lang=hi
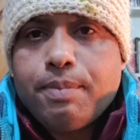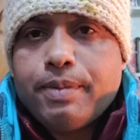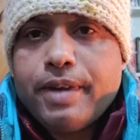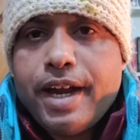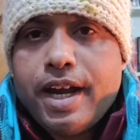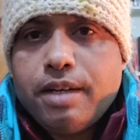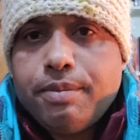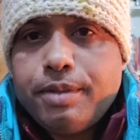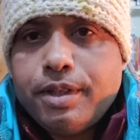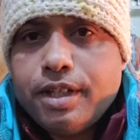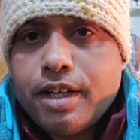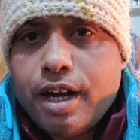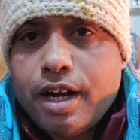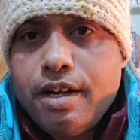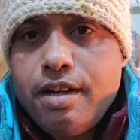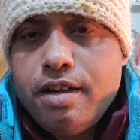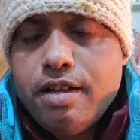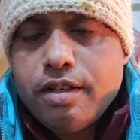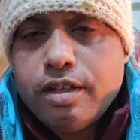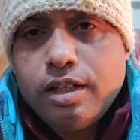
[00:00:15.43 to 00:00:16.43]
आपका एडमिट
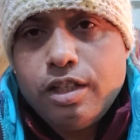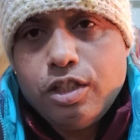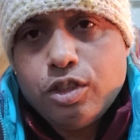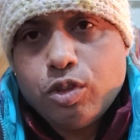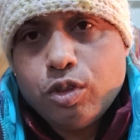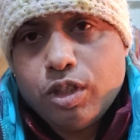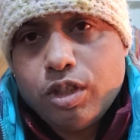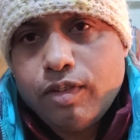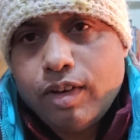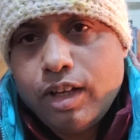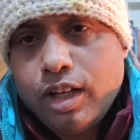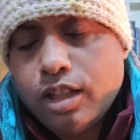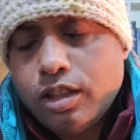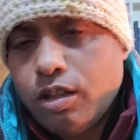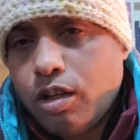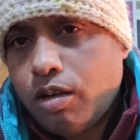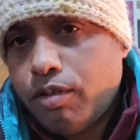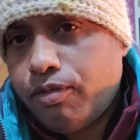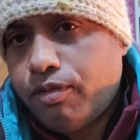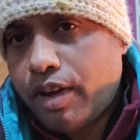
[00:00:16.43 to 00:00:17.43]
कार्ड रिलीज होने वाला
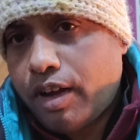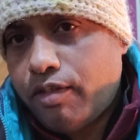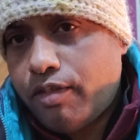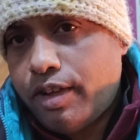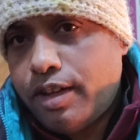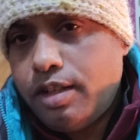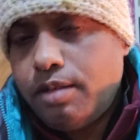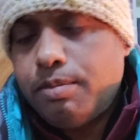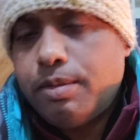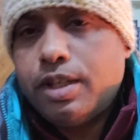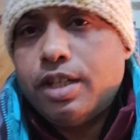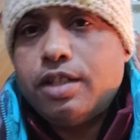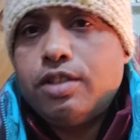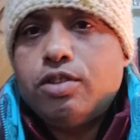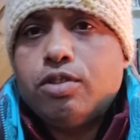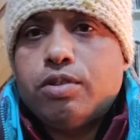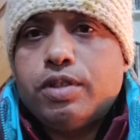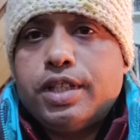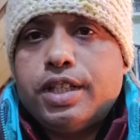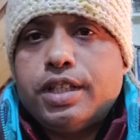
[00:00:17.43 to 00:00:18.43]
था और फरवरी में
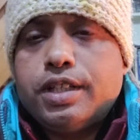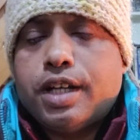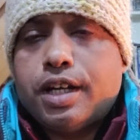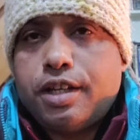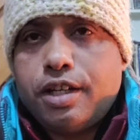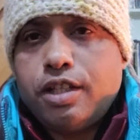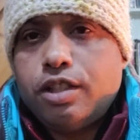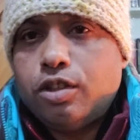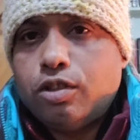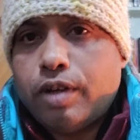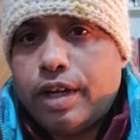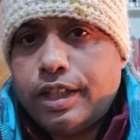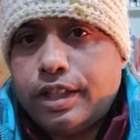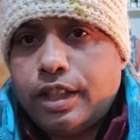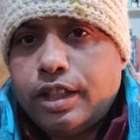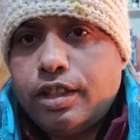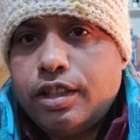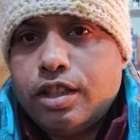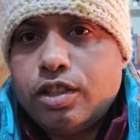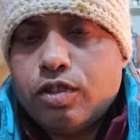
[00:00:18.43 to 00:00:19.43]
जो ये थर्टीन को आई
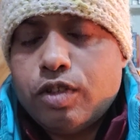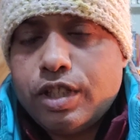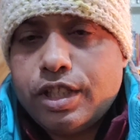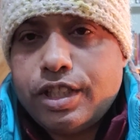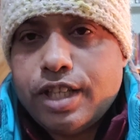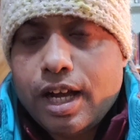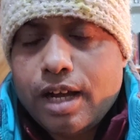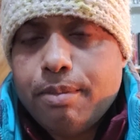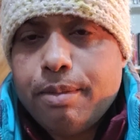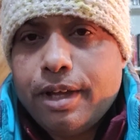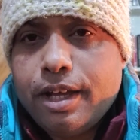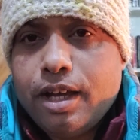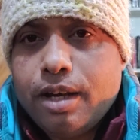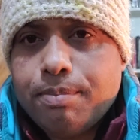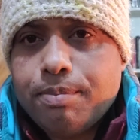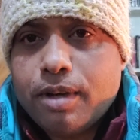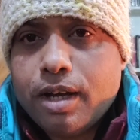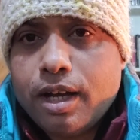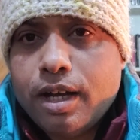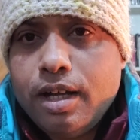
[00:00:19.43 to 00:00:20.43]
थिंक ये जो एग्जाम है
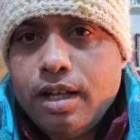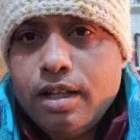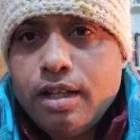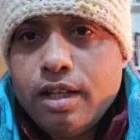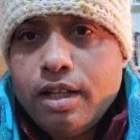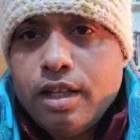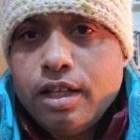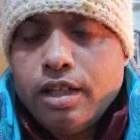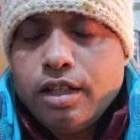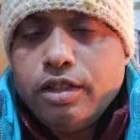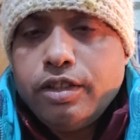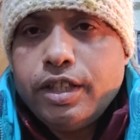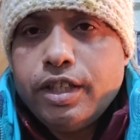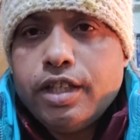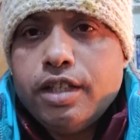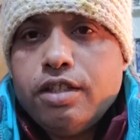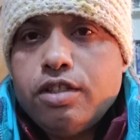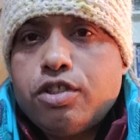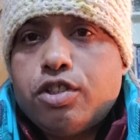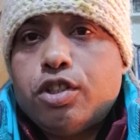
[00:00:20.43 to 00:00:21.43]
आपका
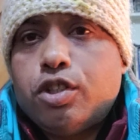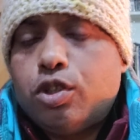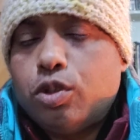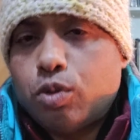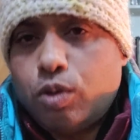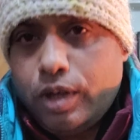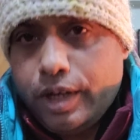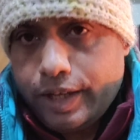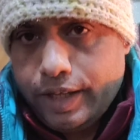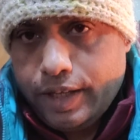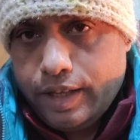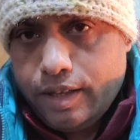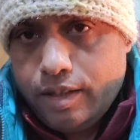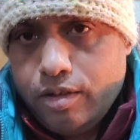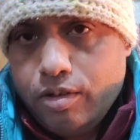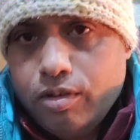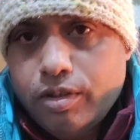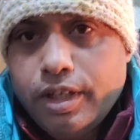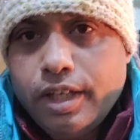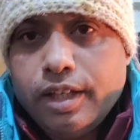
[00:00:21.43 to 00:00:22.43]
ये शेड्यूल्ड है
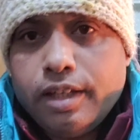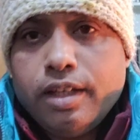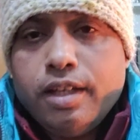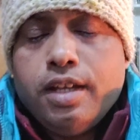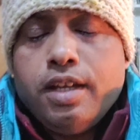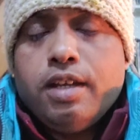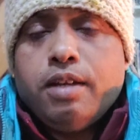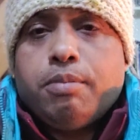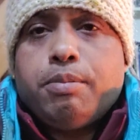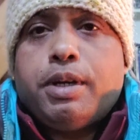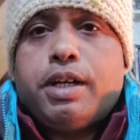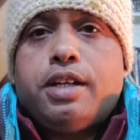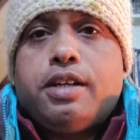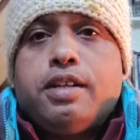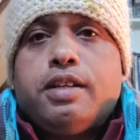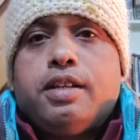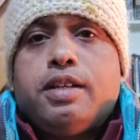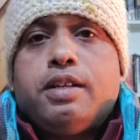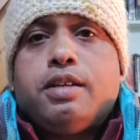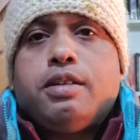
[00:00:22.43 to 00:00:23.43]
ओके बट
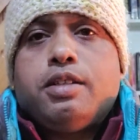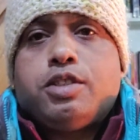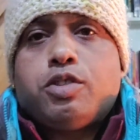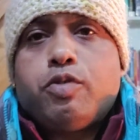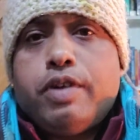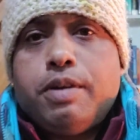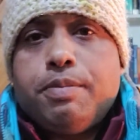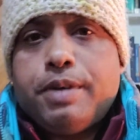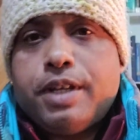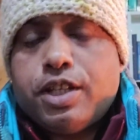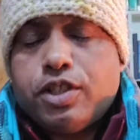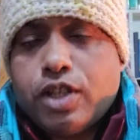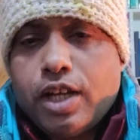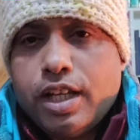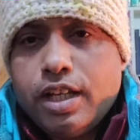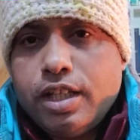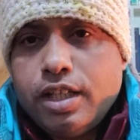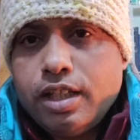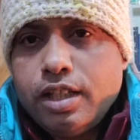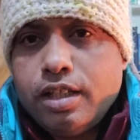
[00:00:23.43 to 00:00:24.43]
स्टूडेंट
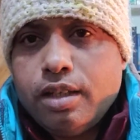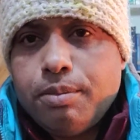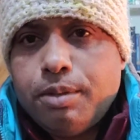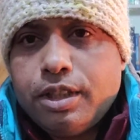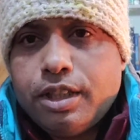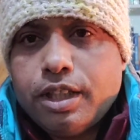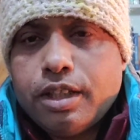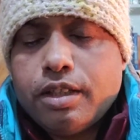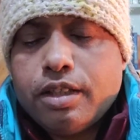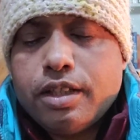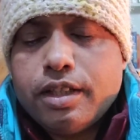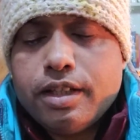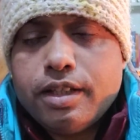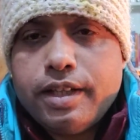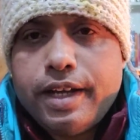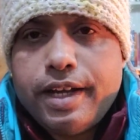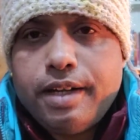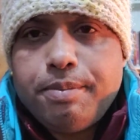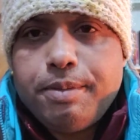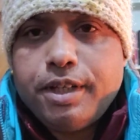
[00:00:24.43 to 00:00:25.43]
परेशान है कि अभी तक
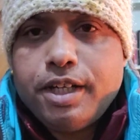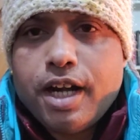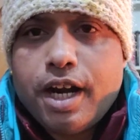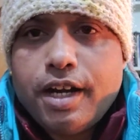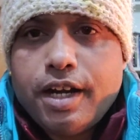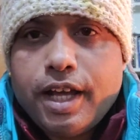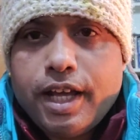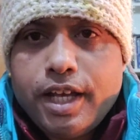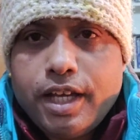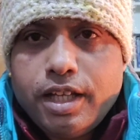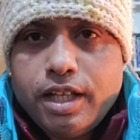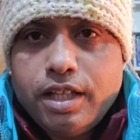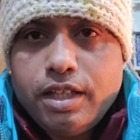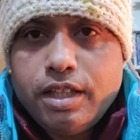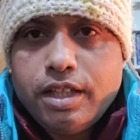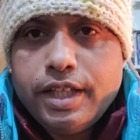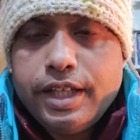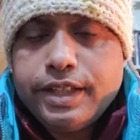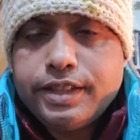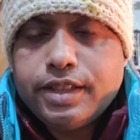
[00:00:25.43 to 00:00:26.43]
एडमिट uh, कार्ड आया
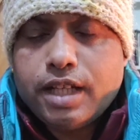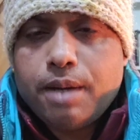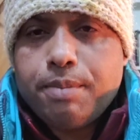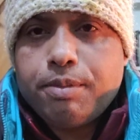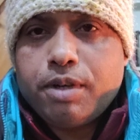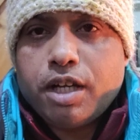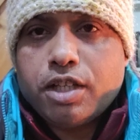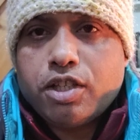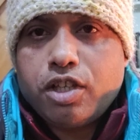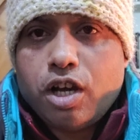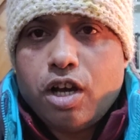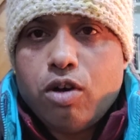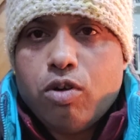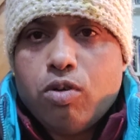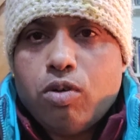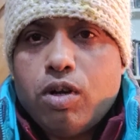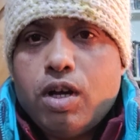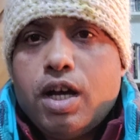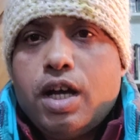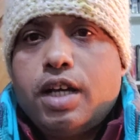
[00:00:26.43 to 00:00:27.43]
नहीं है एग्जाम का क्या
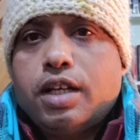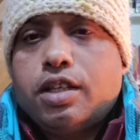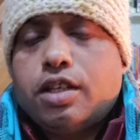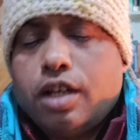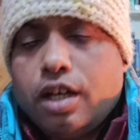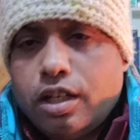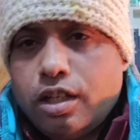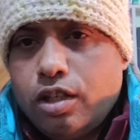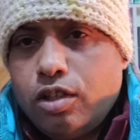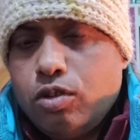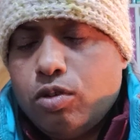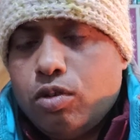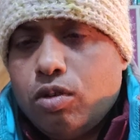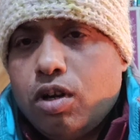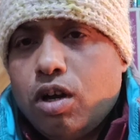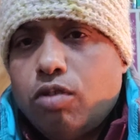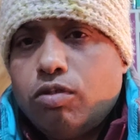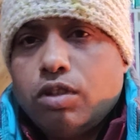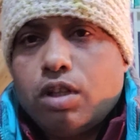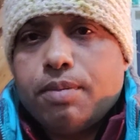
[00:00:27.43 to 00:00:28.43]
होगा क्या नहीं
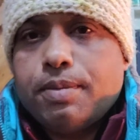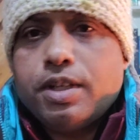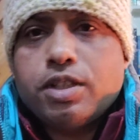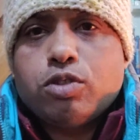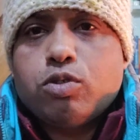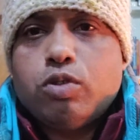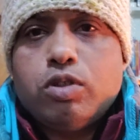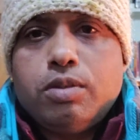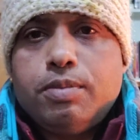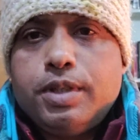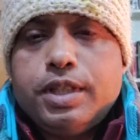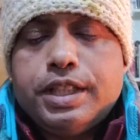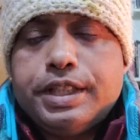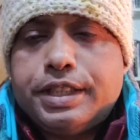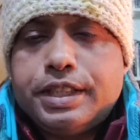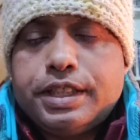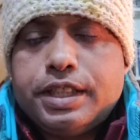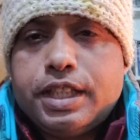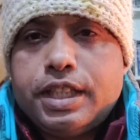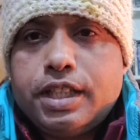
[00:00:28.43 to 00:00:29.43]
होगा उनके पास कोई भी
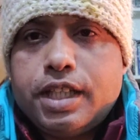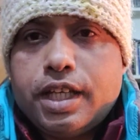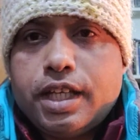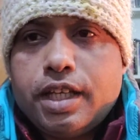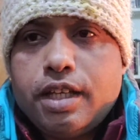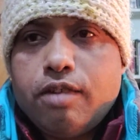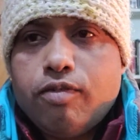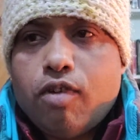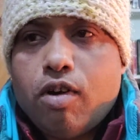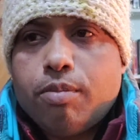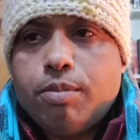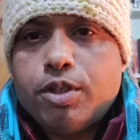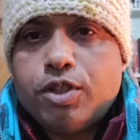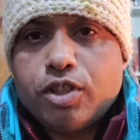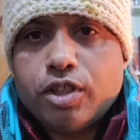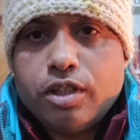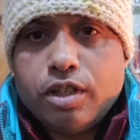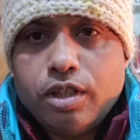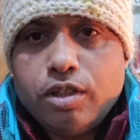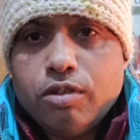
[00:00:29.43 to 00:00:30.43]
किसी तरीके की
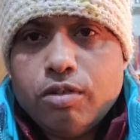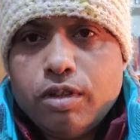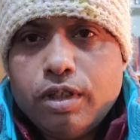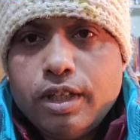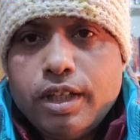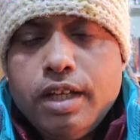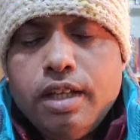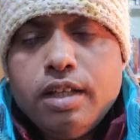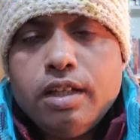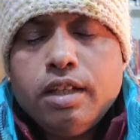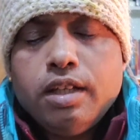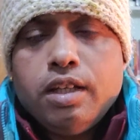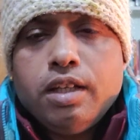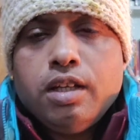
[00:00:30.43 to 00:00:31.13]
इन्फॉर्मेशन नहीं हो रही है